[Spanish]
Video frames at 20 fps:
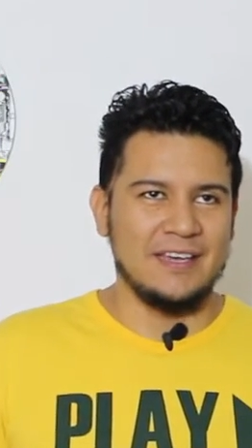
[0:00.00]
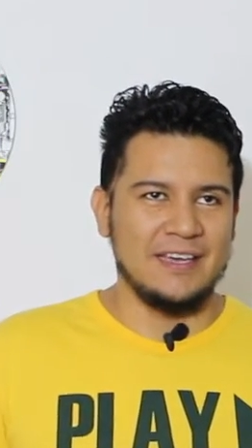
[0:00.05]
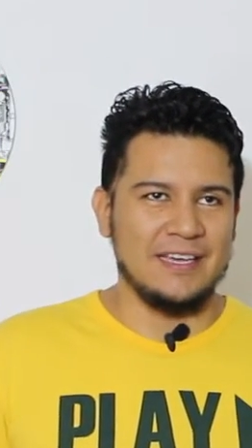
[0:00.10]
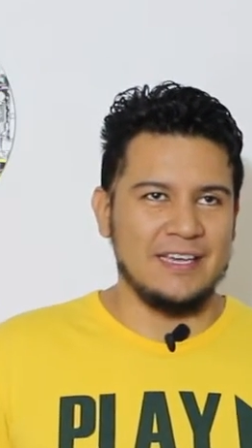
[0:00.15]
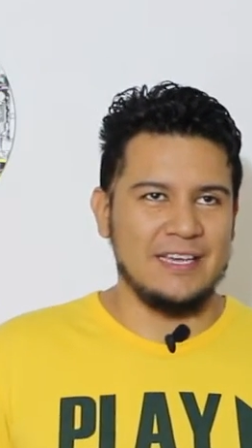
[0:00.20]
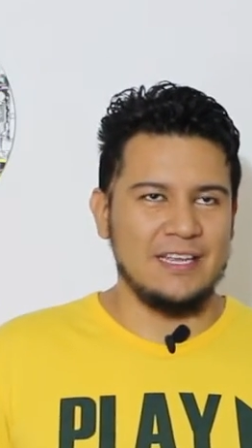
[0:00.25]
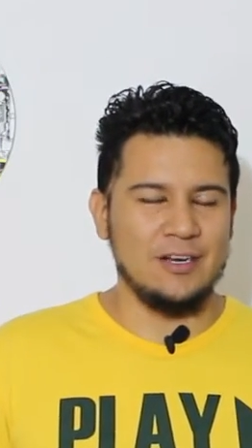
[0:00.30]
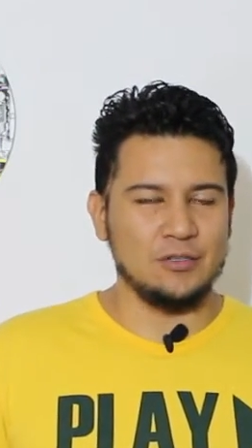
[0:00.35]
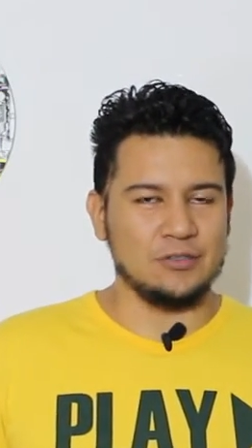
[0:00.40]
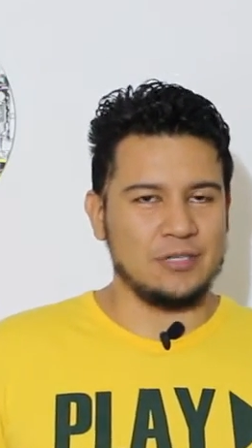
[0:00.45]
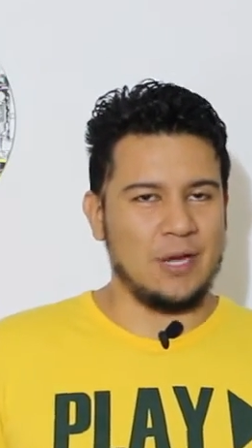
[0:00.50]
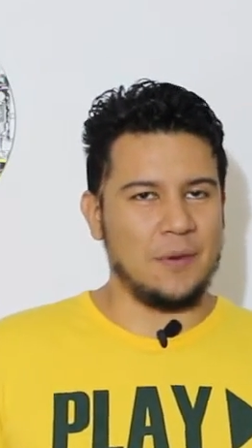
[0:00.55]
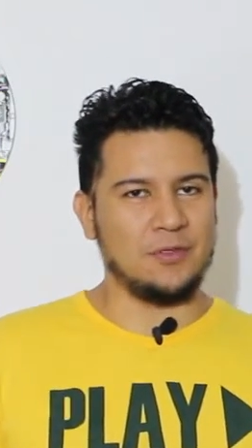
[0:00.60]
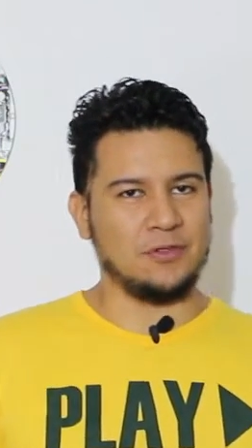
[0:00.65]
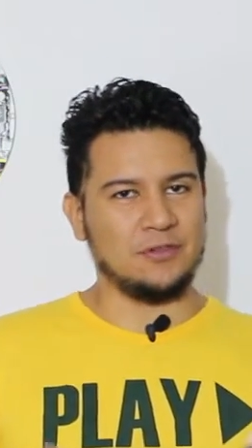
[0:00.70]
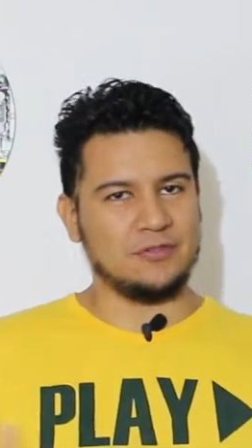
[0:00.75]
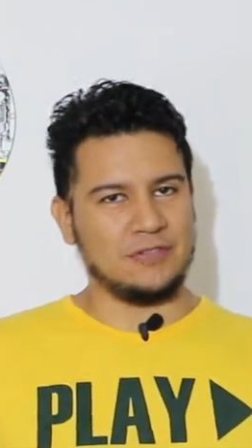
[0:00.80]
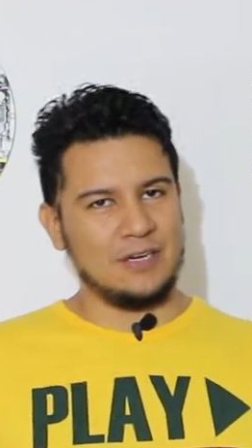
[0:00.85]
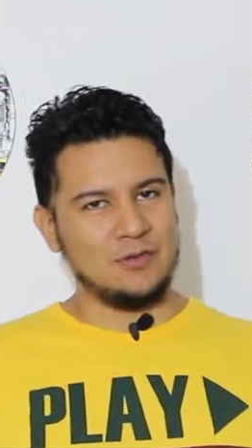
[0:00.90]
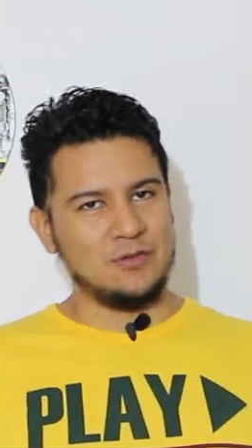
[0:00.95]
y los
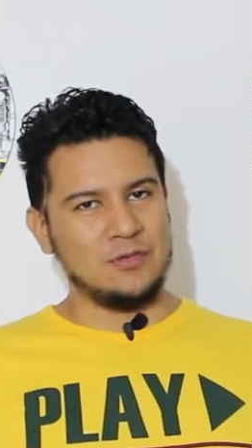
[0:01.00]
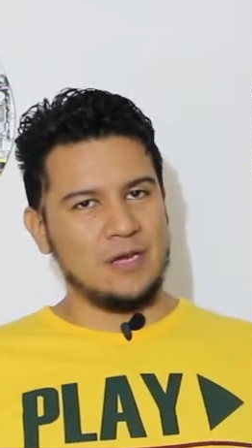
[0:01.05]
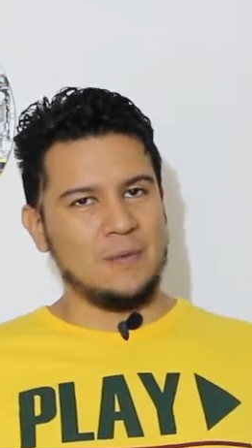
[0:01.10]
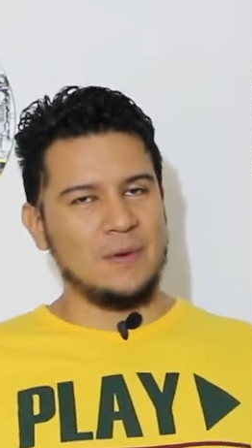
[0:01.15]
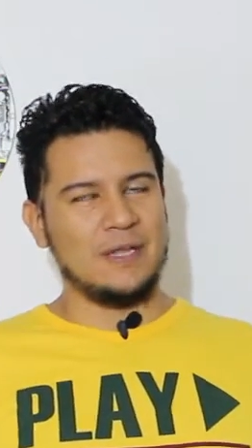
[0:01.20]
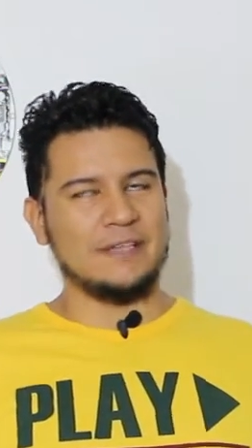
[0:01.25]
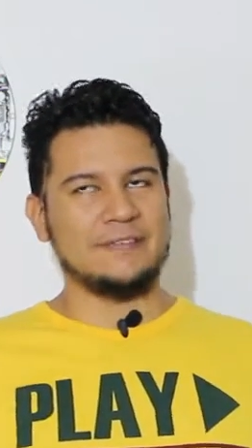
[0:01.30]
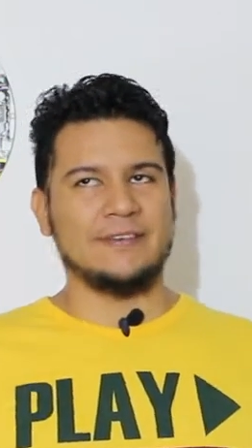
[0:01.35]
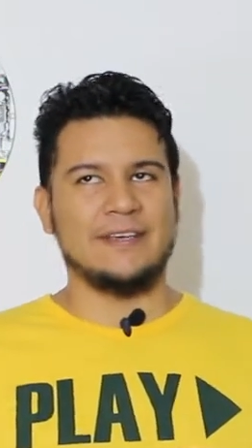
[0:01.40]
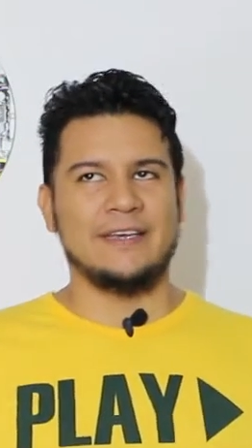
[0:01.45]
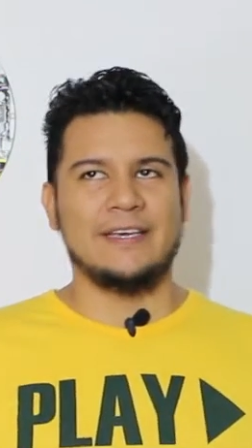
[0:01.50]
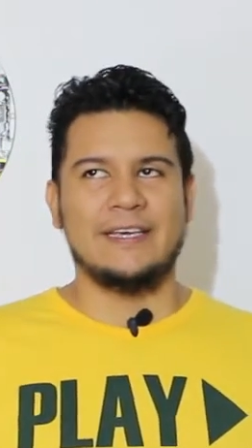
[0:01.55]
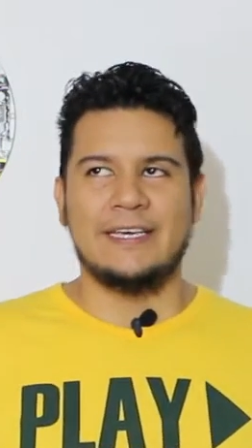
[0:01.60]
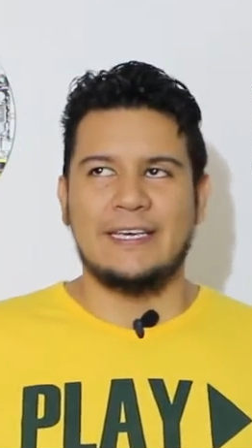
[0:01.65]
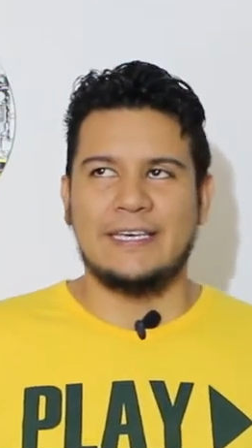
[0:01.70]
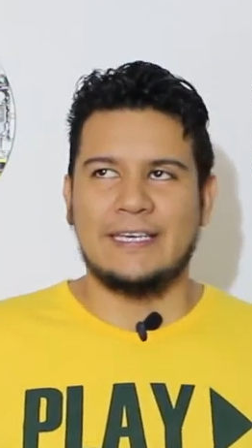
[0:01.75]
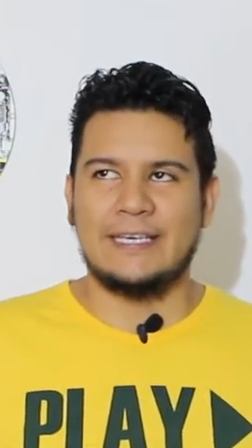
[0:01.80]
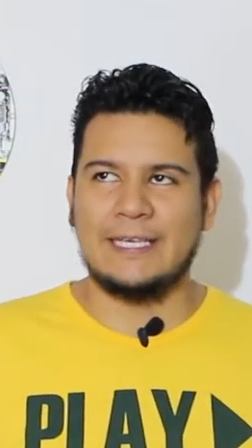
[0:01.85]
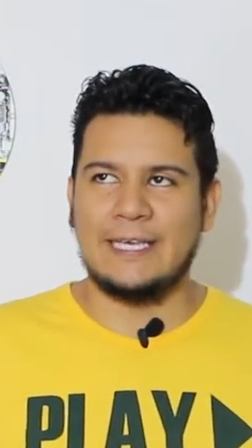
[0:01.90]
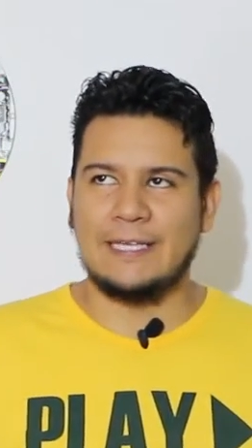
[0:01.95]
hábitos saludables.
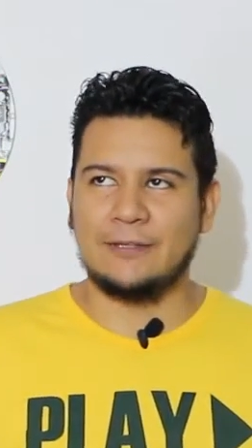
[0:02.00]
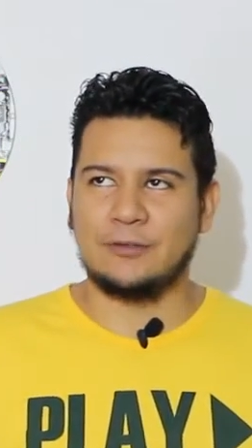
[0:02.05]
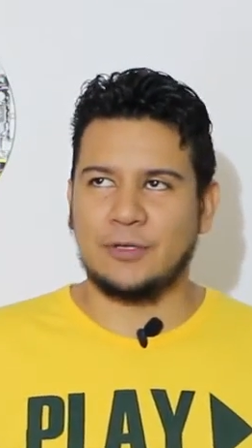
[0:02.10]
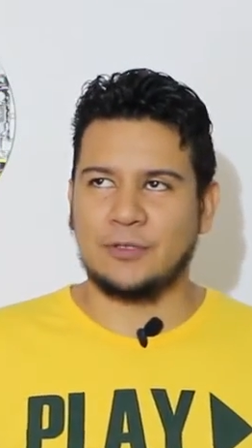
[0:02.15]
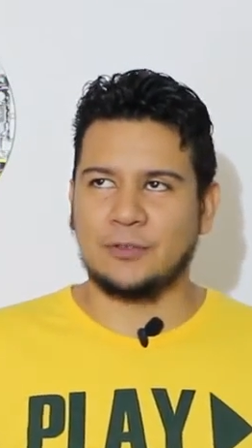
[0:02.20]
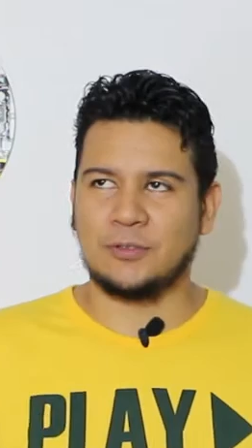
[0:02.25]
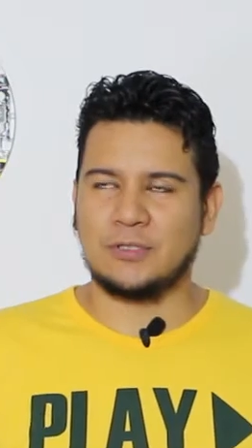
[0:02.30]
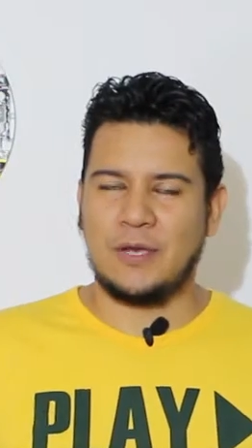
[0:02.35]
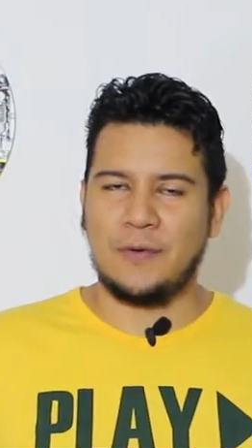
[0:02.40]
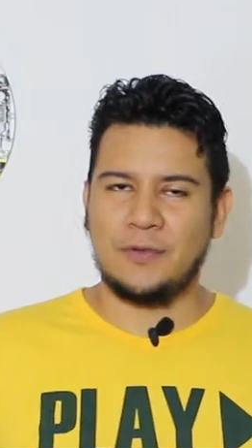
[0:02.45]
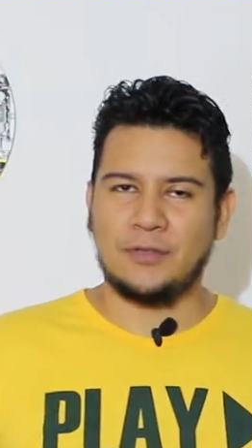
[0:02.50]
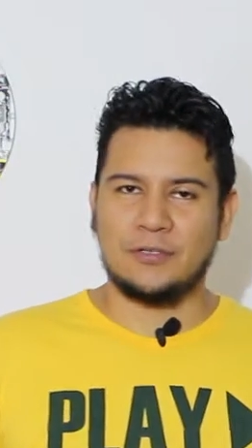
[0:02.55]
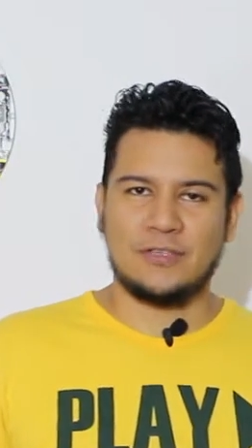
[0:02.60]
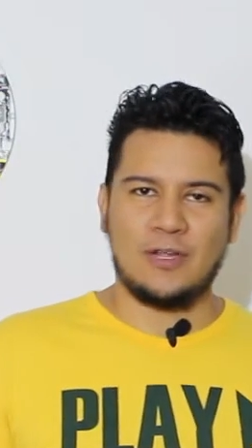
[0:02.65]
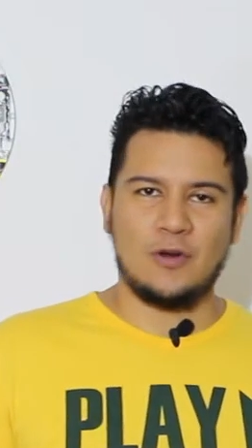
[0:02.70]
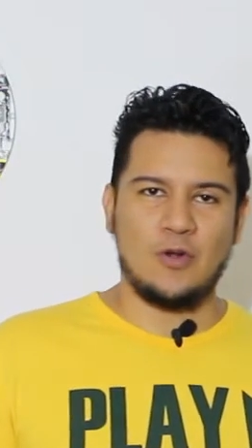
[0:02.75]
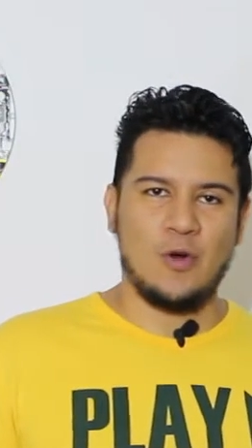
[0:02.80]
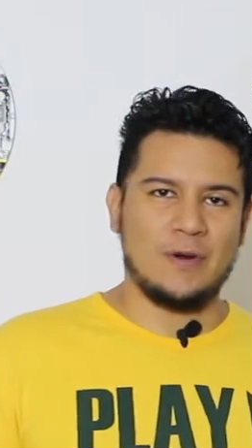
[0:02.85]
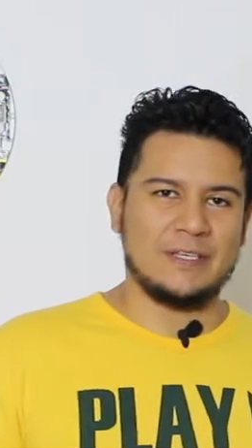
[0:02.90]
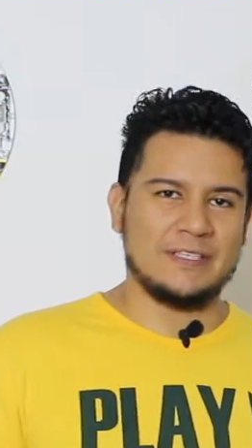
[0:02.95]
Y dentro de esos hábitos
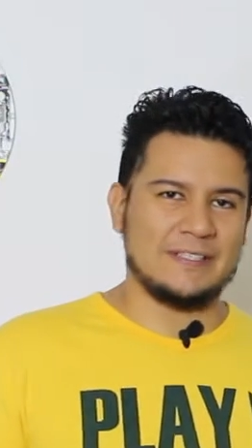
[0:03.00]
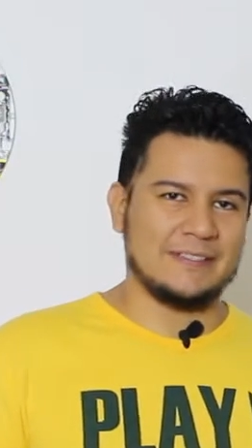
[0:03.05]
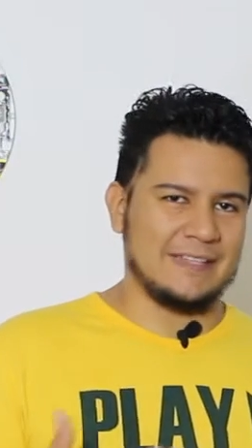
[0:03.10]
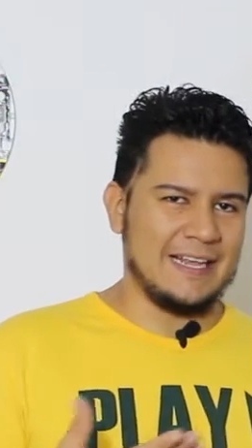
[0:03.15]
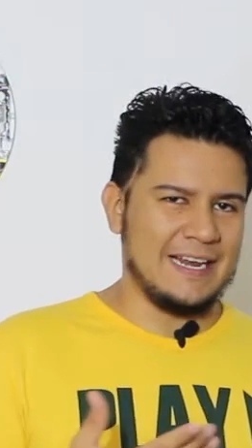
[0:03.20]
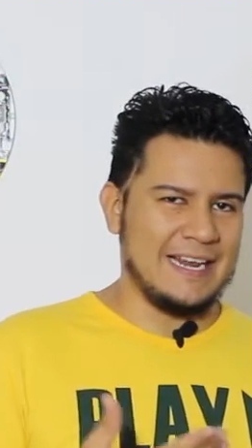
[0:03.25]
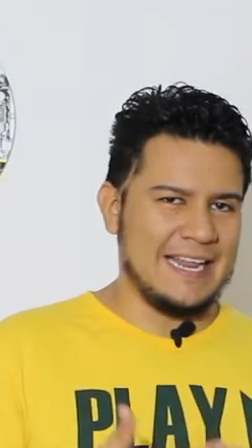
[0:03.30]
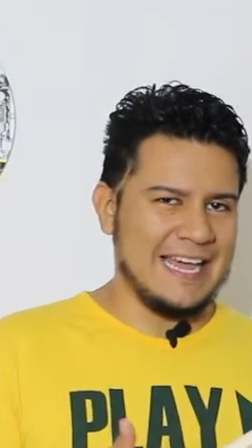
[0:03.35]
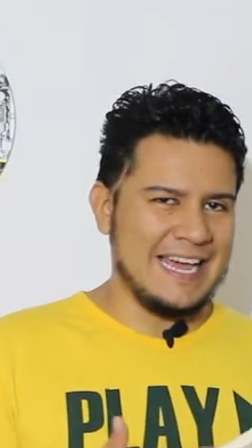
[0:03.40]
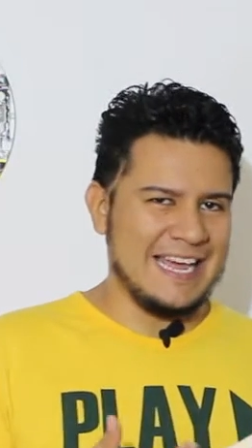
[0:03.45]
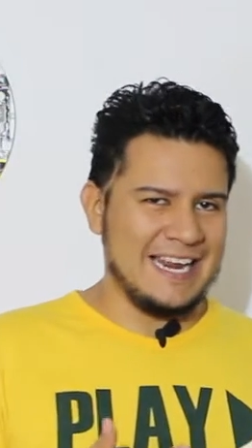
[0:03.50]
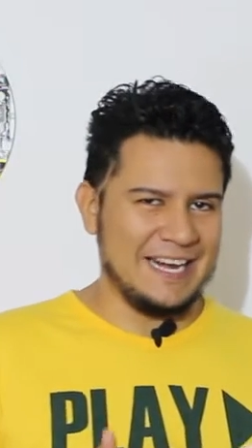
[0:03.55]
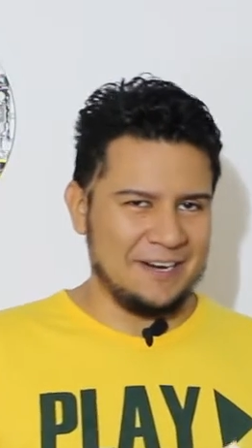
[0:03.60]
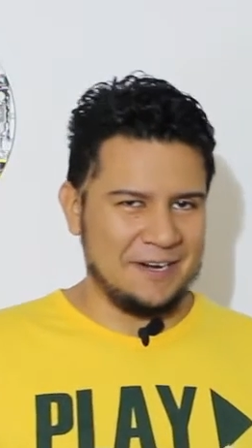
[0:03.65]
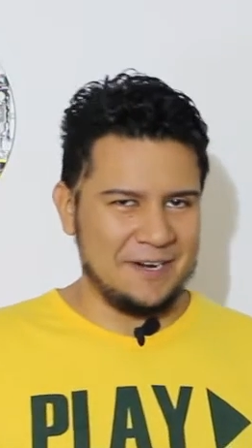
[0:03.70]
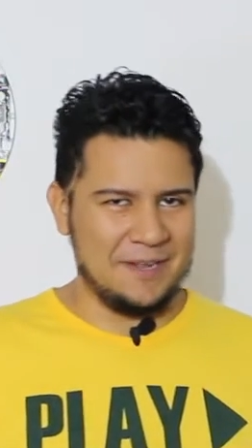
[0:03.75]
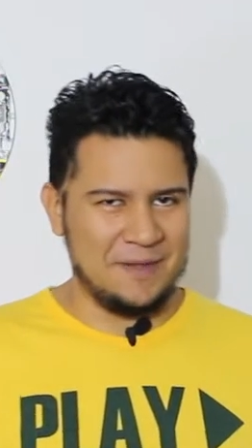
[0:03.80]
saludables está leer.